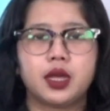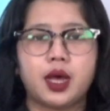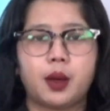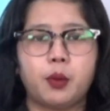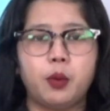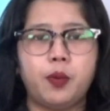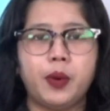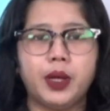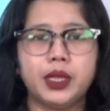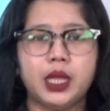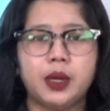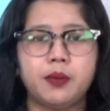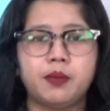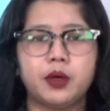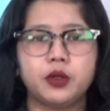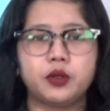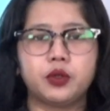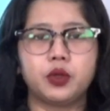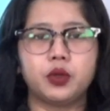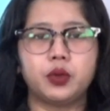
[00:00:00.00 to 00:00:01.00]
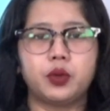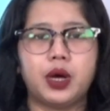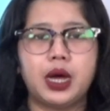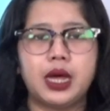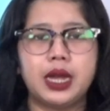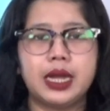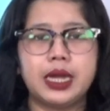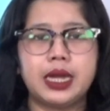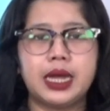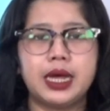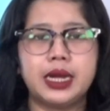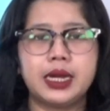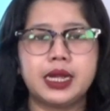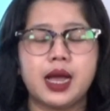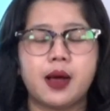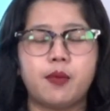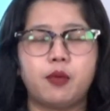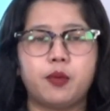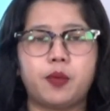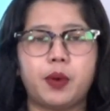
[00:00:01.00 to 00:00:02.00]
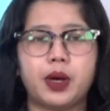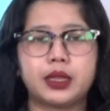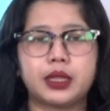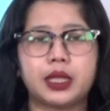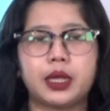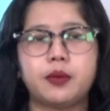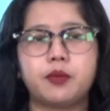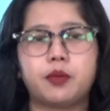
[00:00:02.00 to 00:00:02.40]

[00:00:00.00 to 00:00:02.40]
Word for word: Kabupaten Pasuruan, dan Kabupaten